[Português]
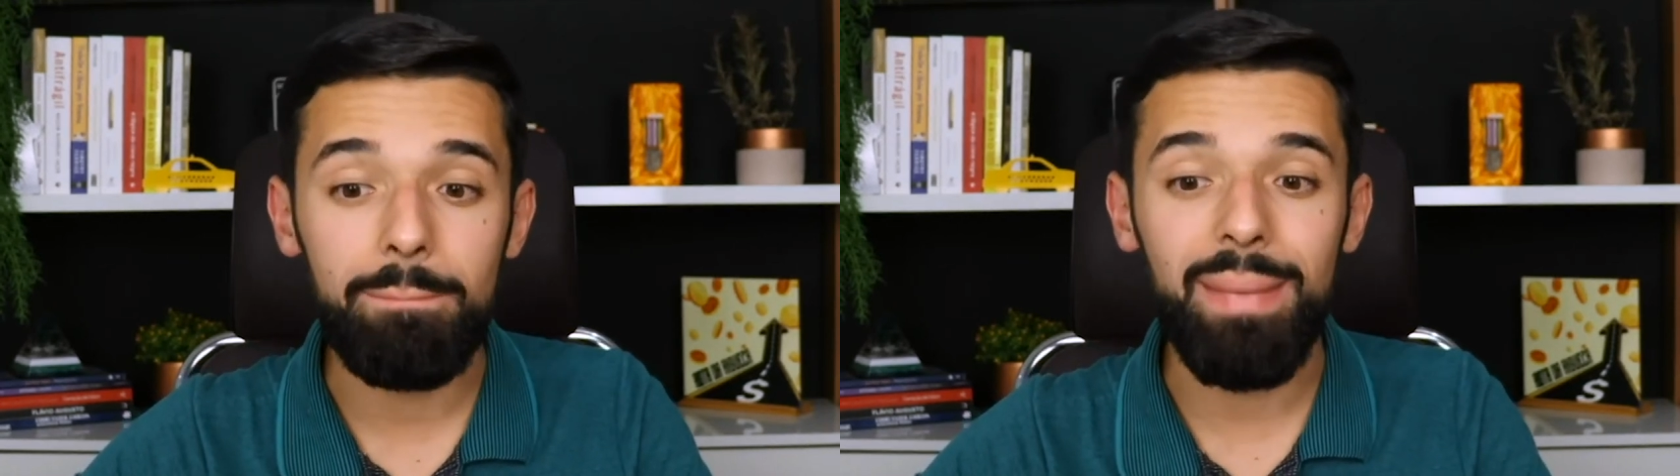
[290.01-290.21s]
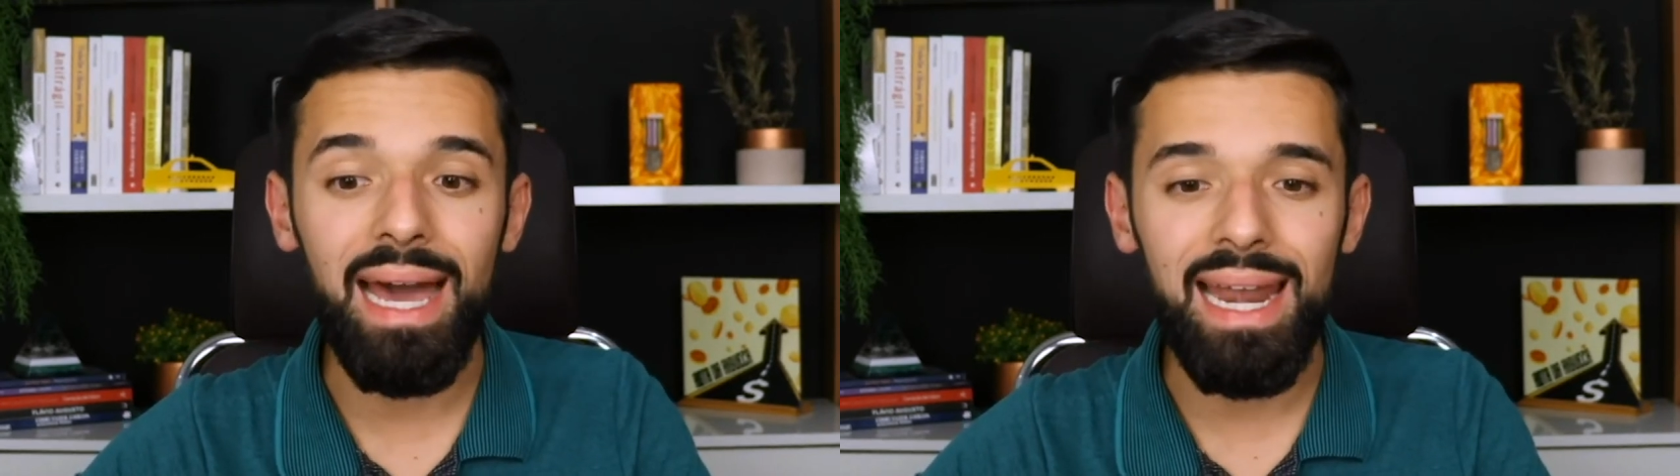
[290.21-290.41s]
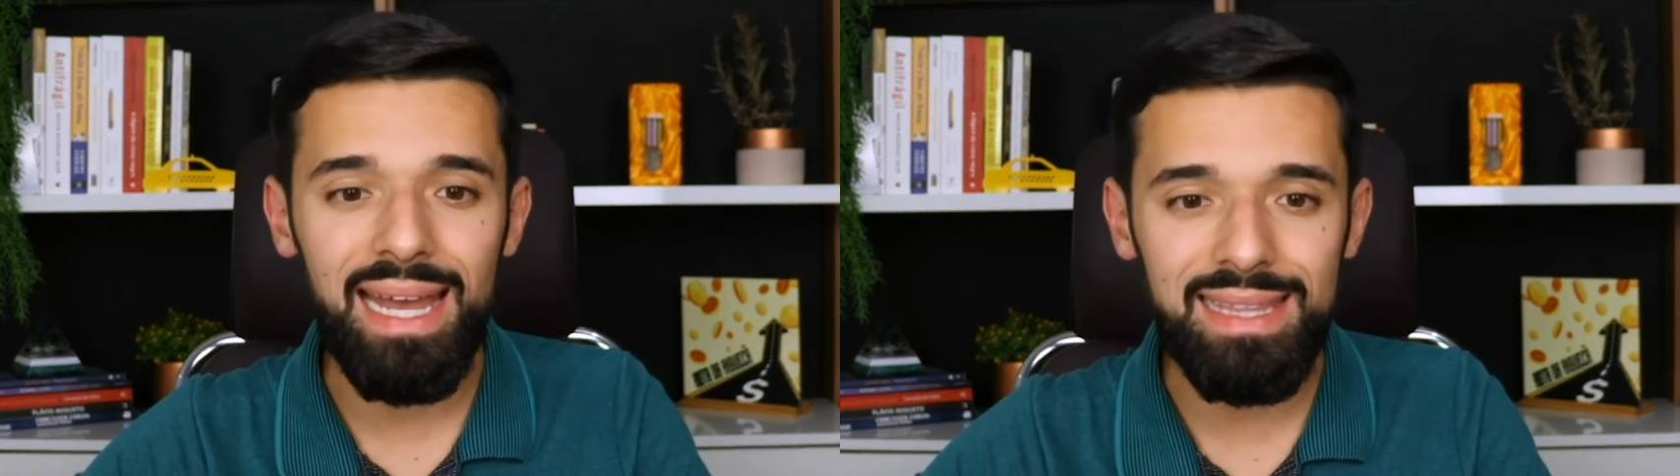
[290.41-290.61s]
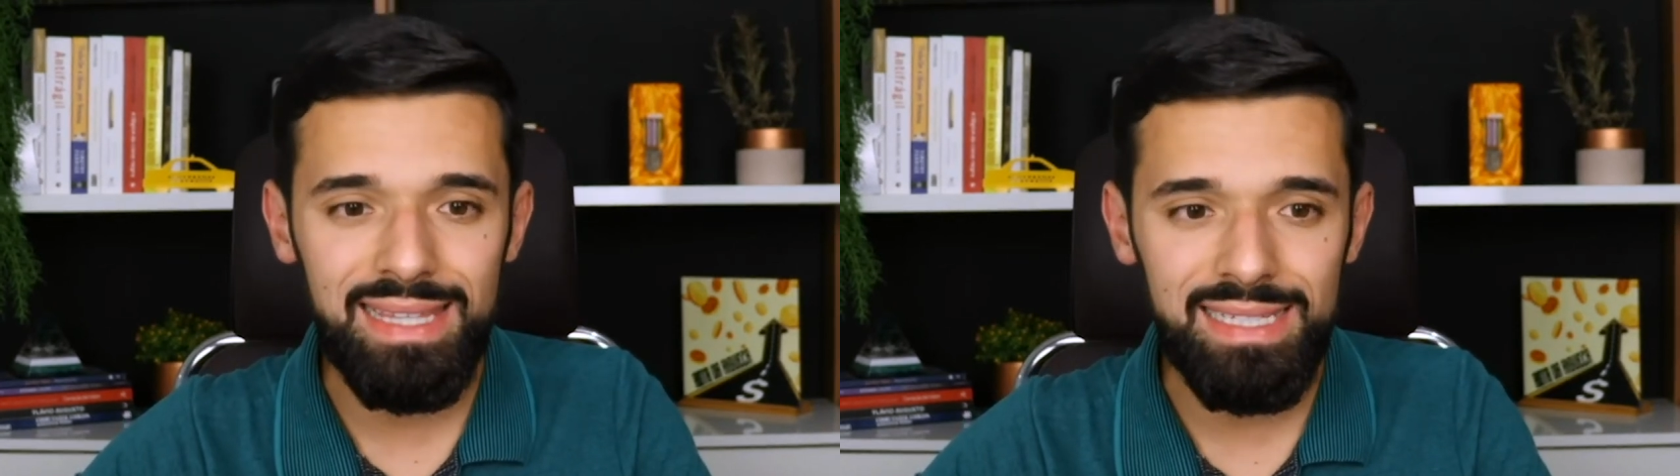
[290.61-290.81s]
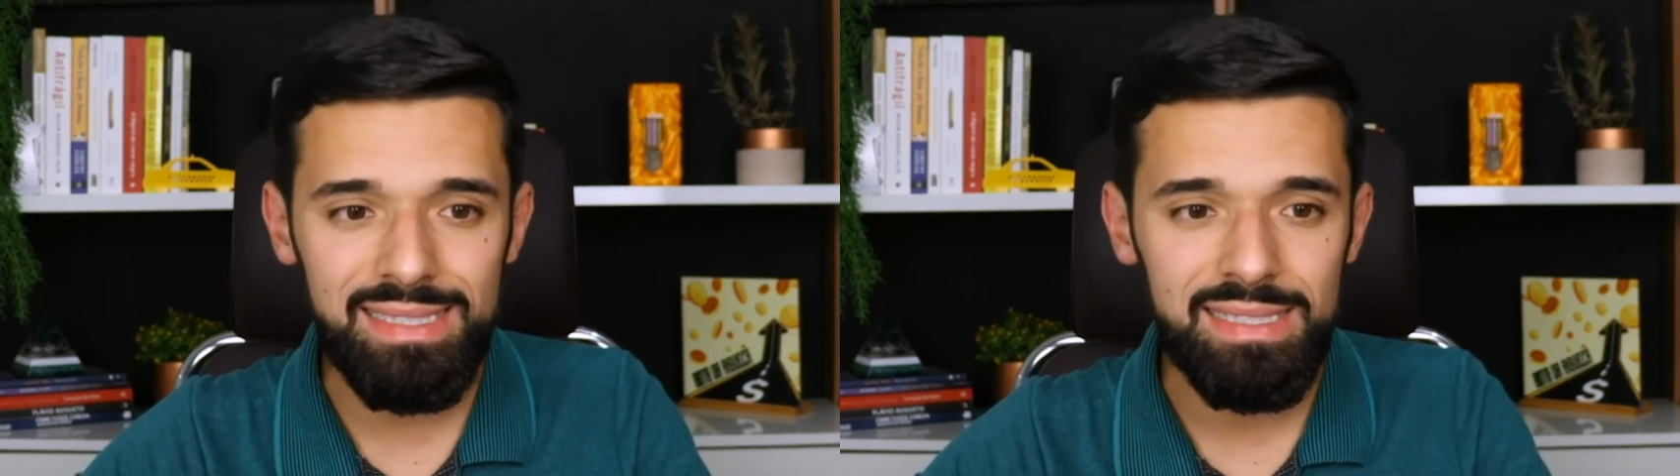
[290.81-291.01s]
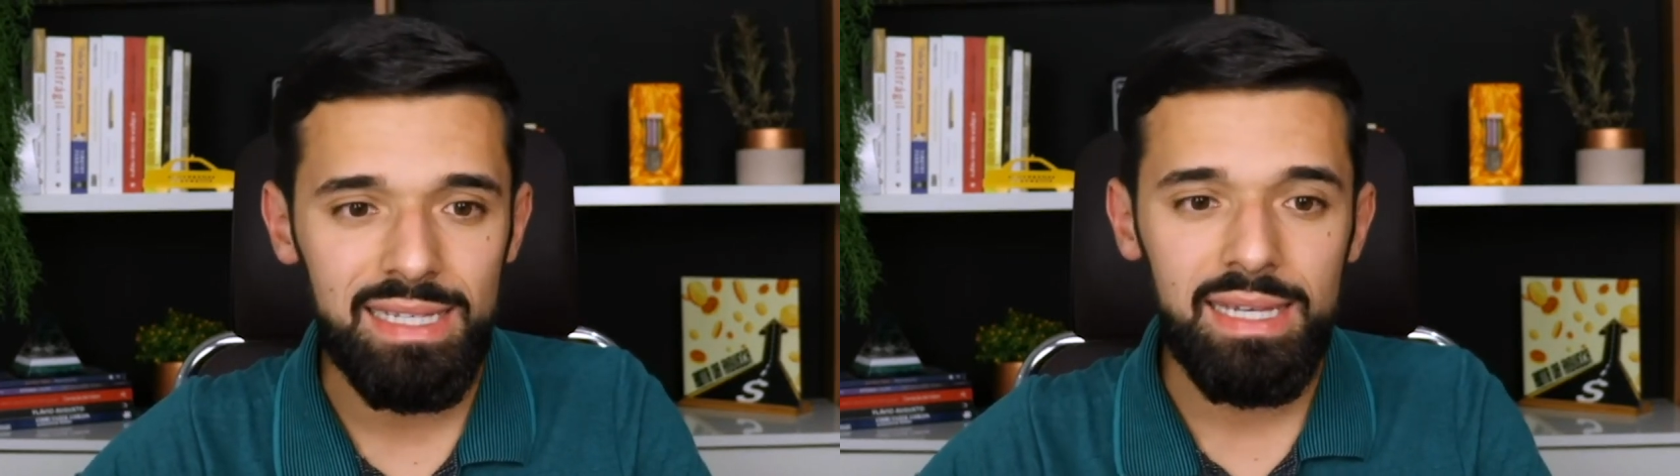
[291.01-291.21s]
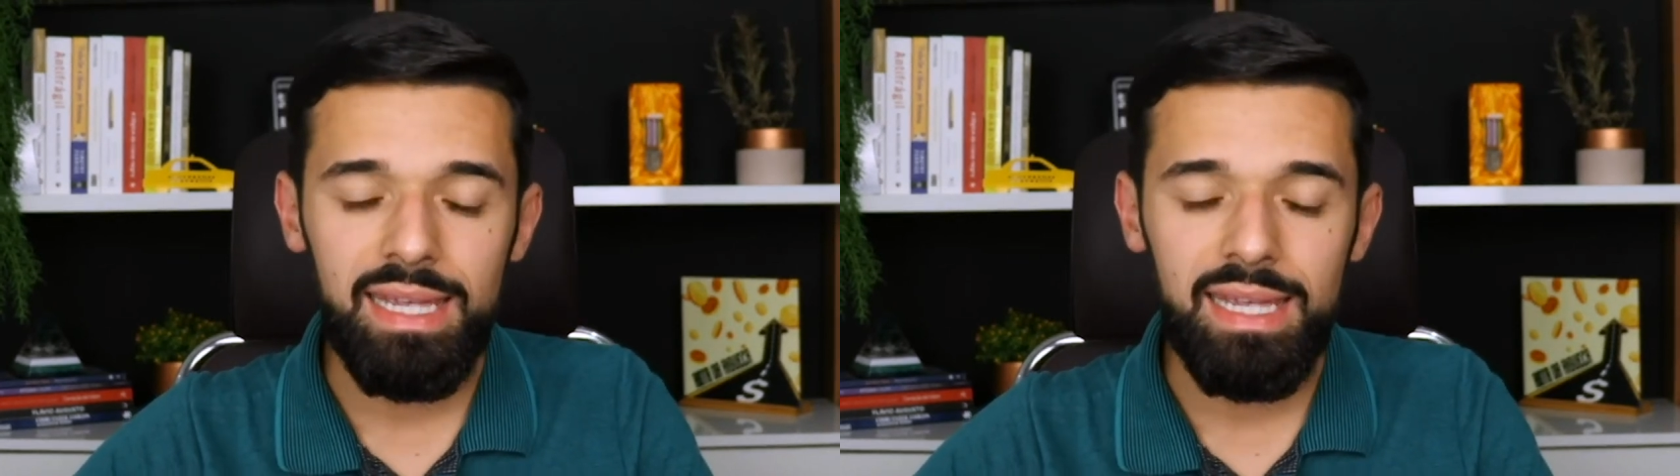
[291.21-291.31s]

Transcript: baratas